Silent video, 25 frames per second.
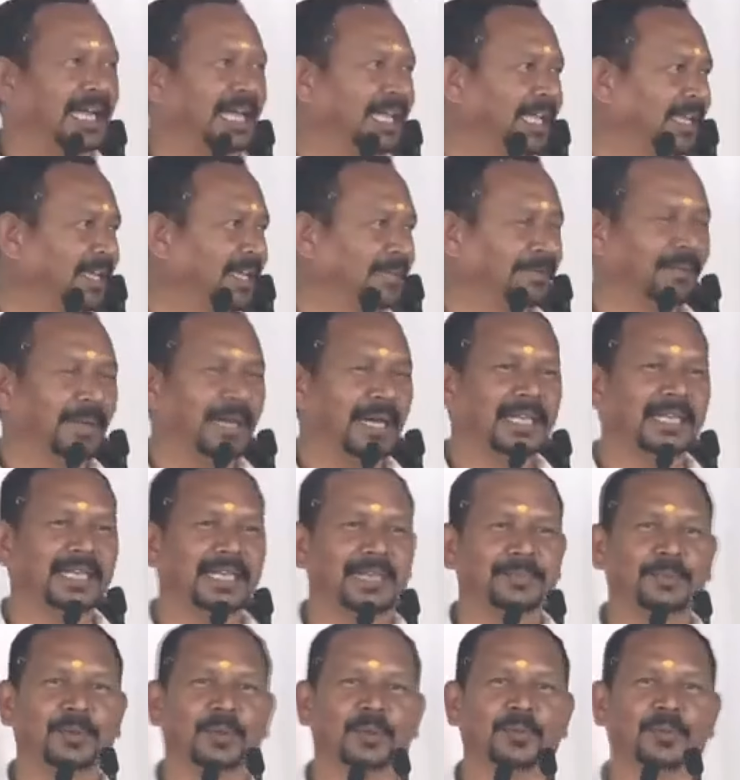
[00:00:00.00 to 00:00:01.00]
का
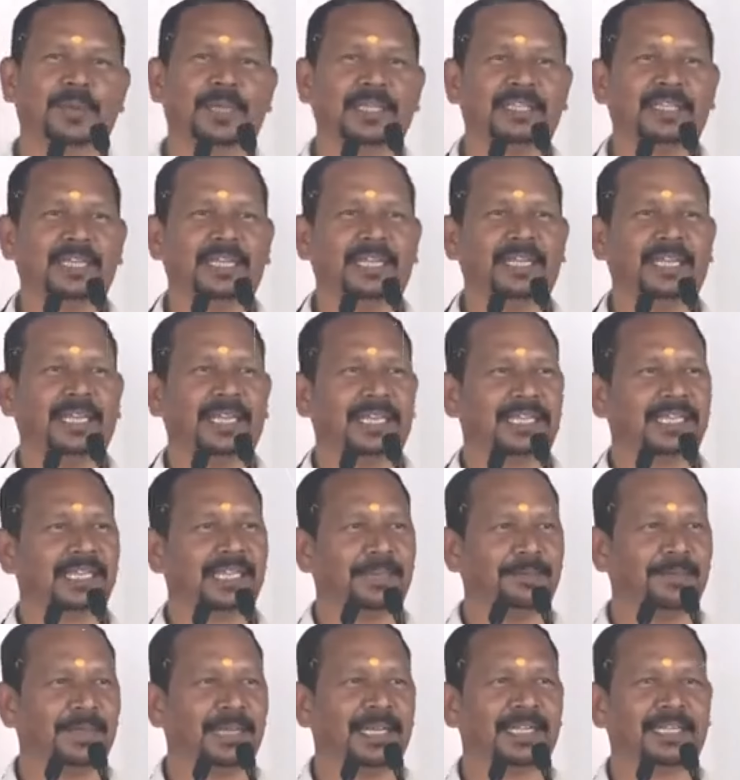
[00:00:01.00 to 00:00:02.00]
माननीय मुख्यमंत्री ने
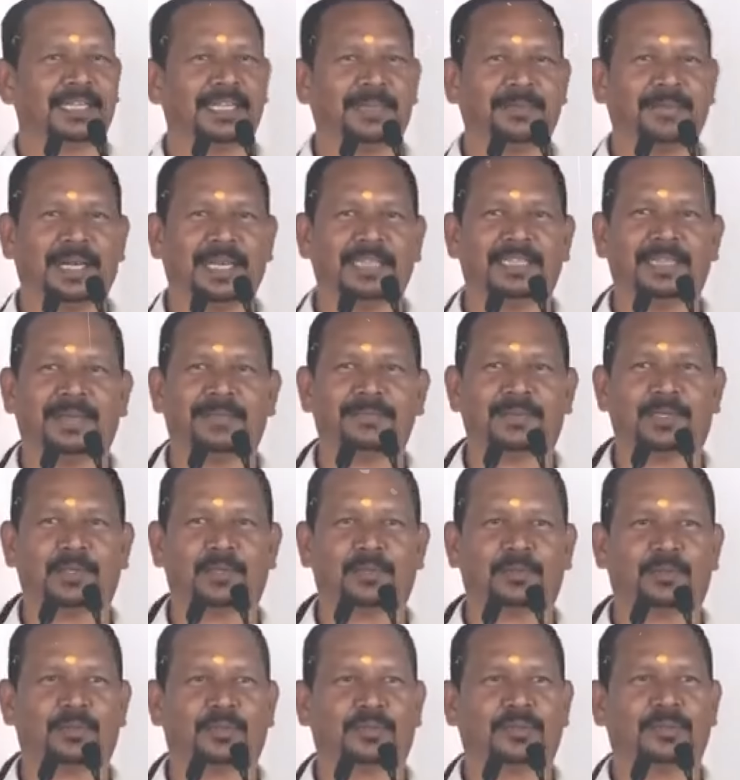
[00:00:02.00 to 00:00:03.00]
कैबिनेट के माध्यम
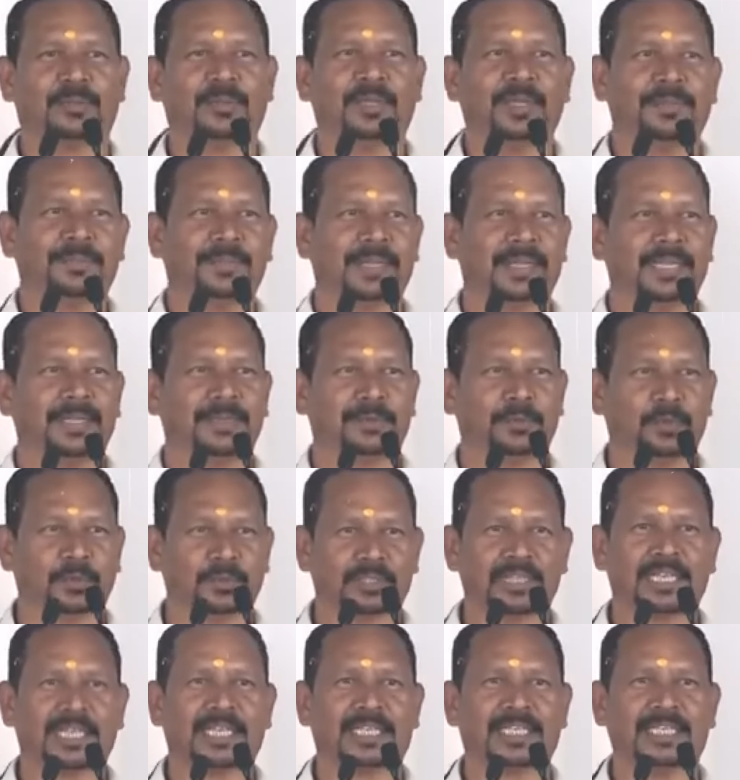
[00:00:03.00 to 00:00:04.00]
से उसको मैंने
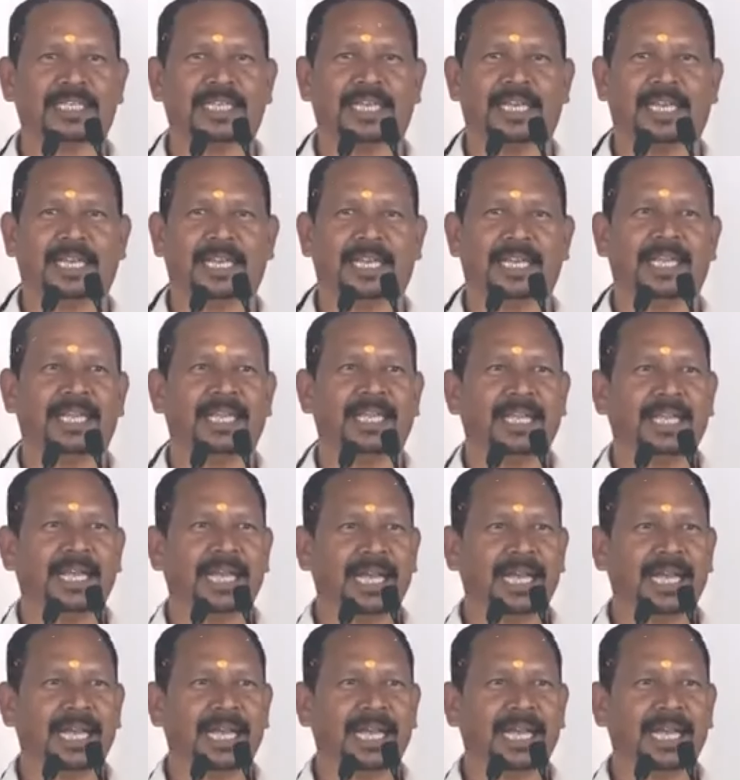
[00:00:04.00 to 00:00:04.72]
घोषणा किया है